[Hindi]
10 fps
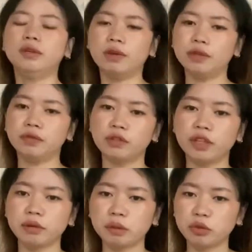वन फोर
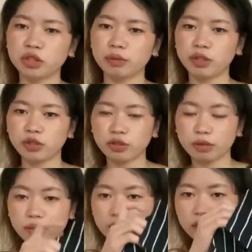नाइन में मुझे मेसो से
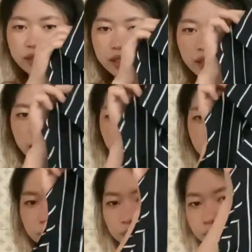मिला ये
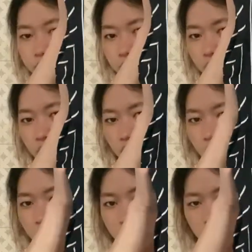
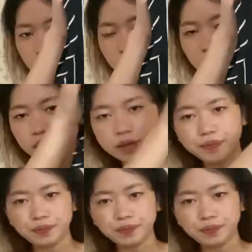ये